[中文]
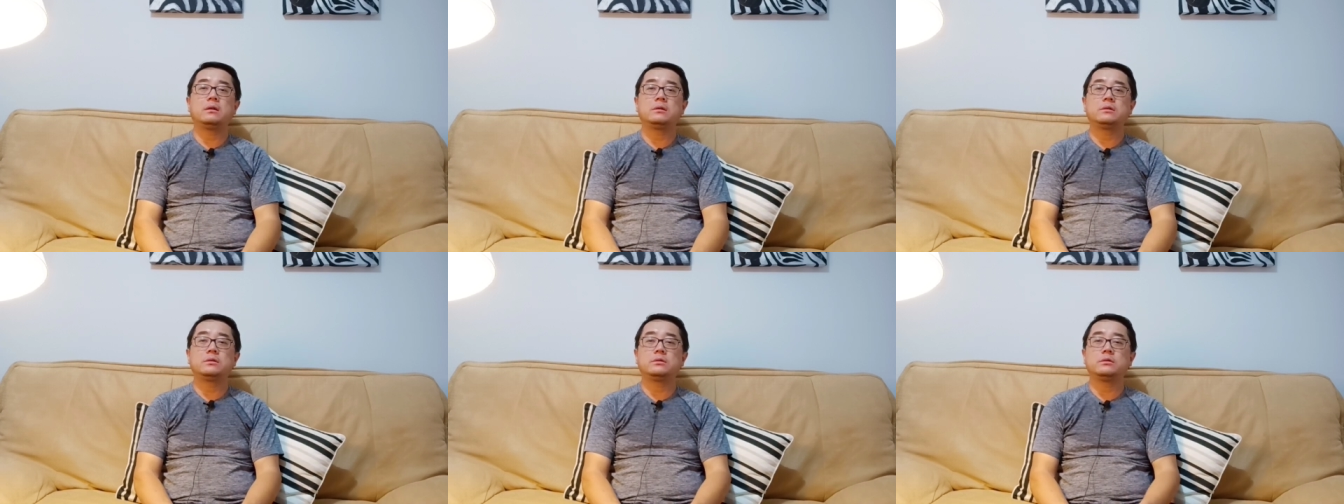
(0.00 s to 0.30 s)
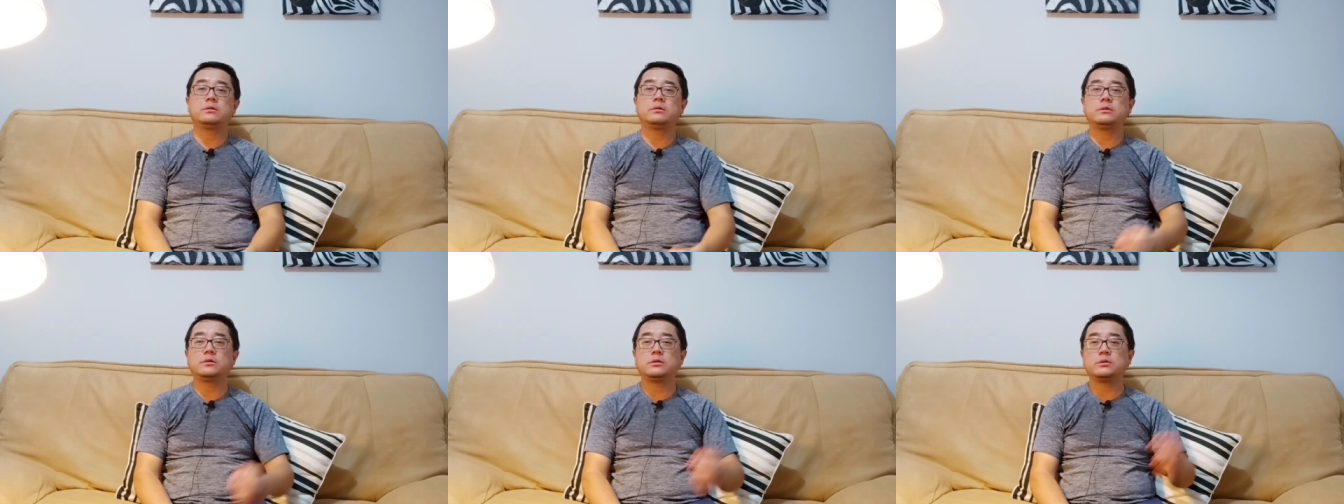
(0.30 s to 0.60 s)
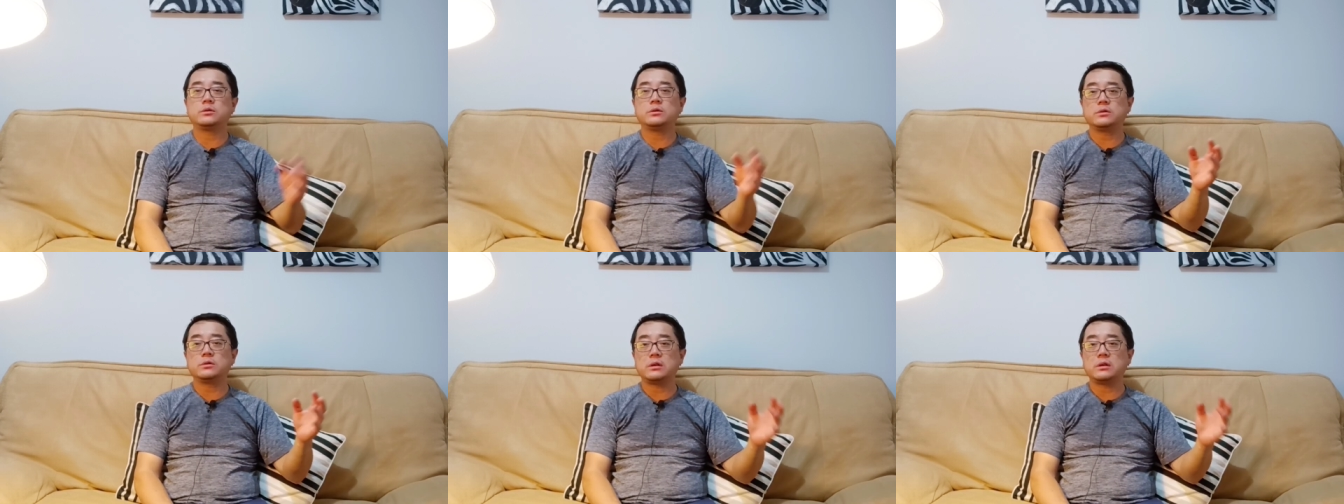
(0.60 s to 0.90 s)
就是就
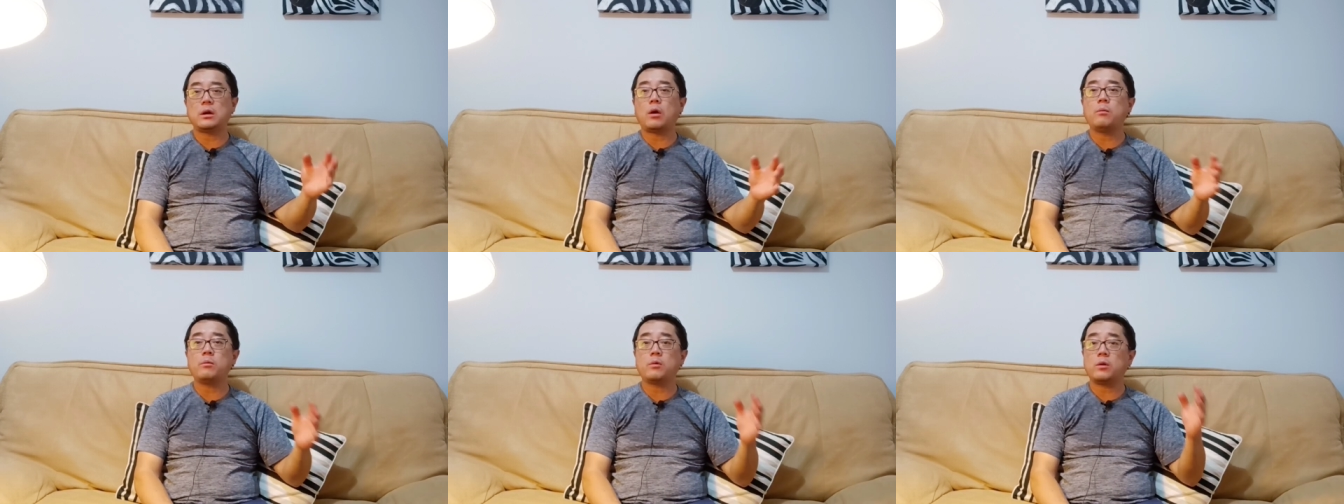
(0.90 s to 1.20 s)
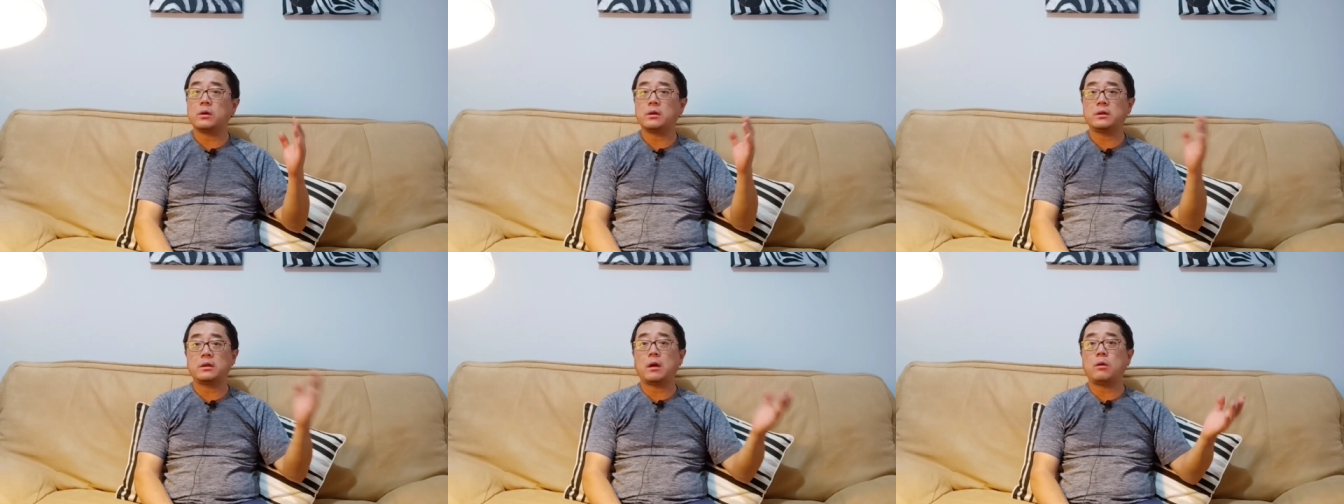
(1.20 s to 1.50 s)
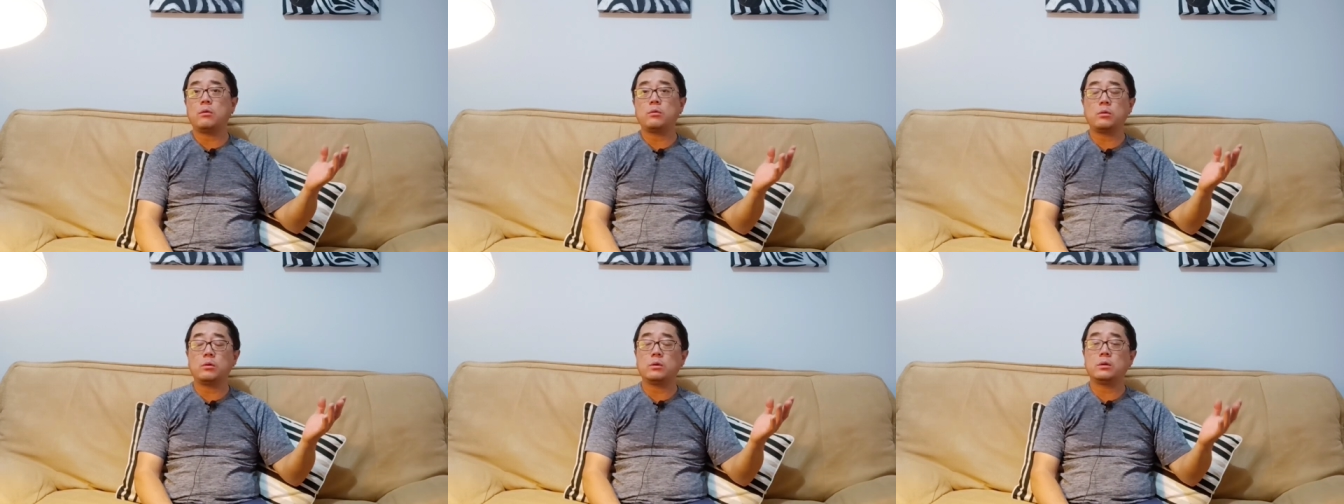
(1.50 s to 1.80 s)
是奥密克戎闹
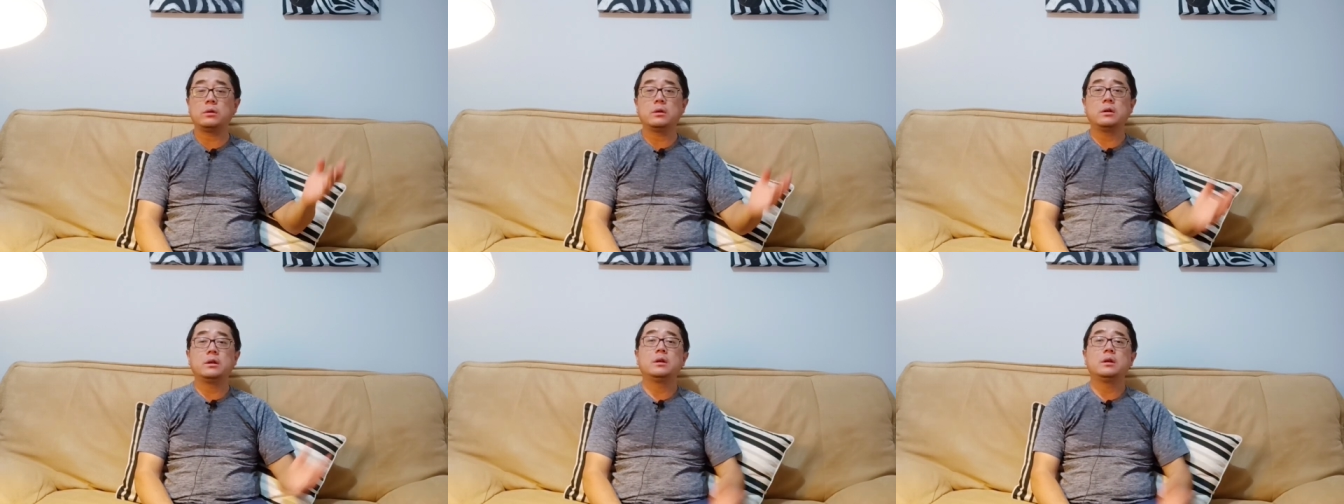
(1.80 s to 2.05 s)
过，